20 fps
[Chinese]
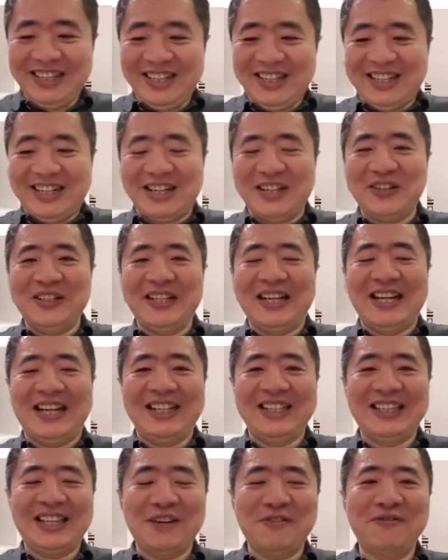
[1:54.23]
然后呢，
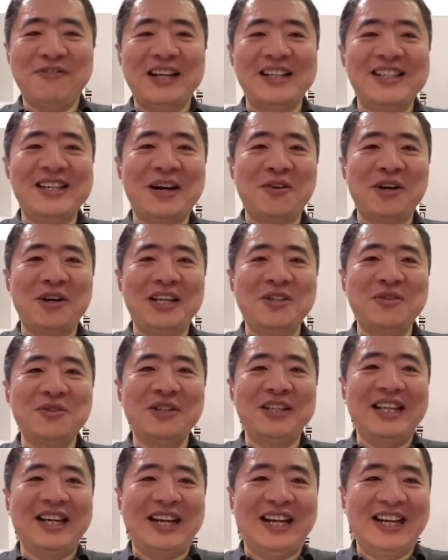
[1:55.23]
他反将我一
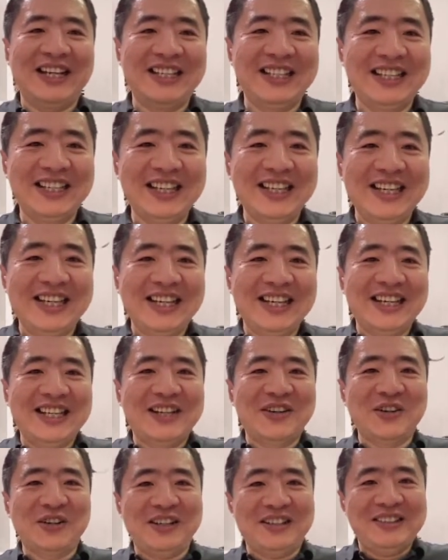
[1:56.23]
军啊！
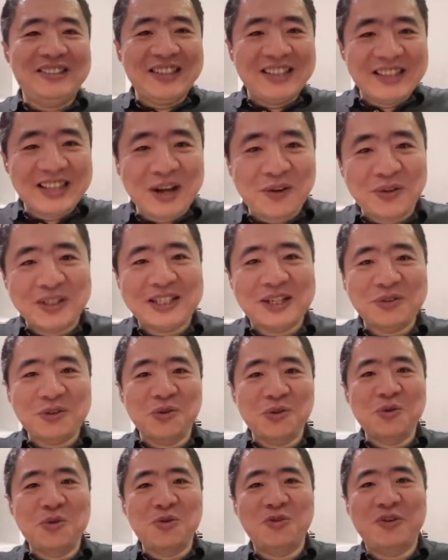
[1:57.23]
他说：“那我再做
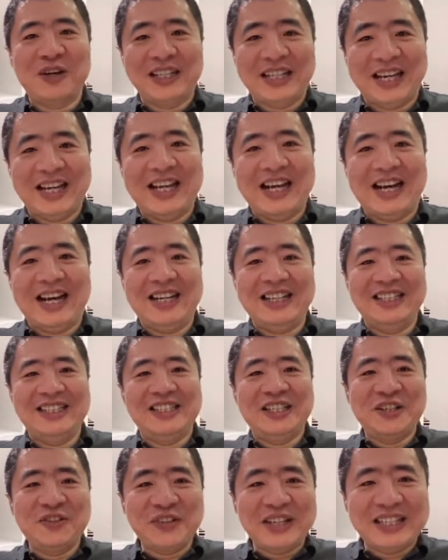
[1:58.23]
用户访谈啊，
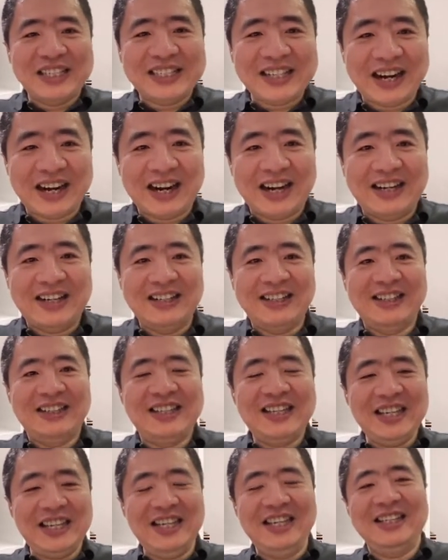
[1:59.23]
请问一下，
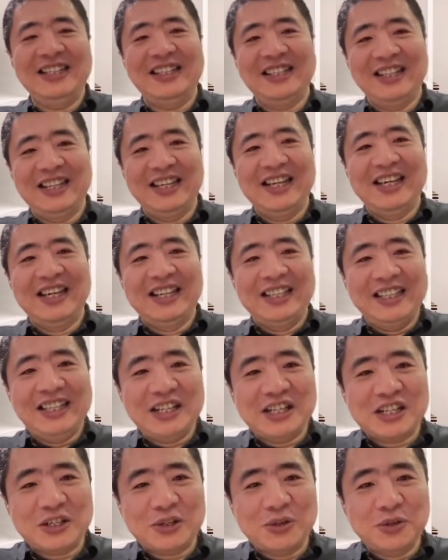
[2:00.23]
第一，你
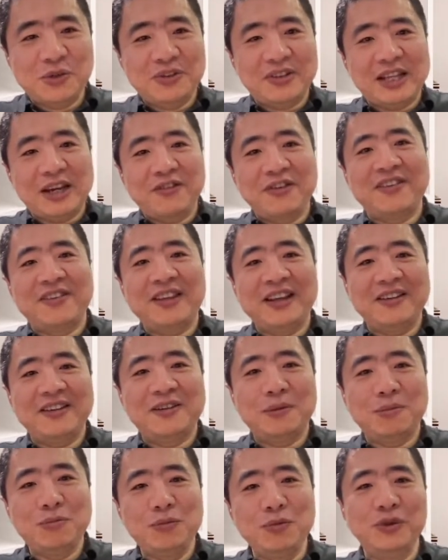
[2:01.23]
使用 DevThink
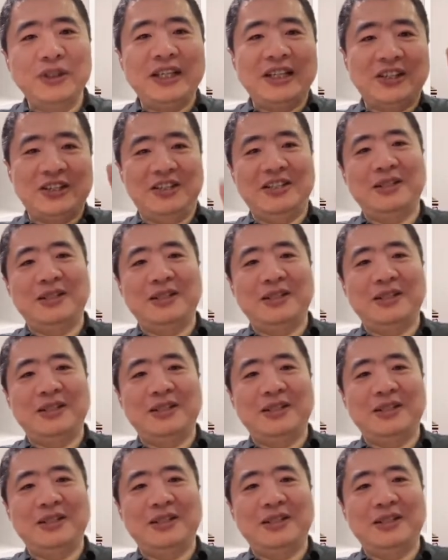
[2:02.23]
的目的是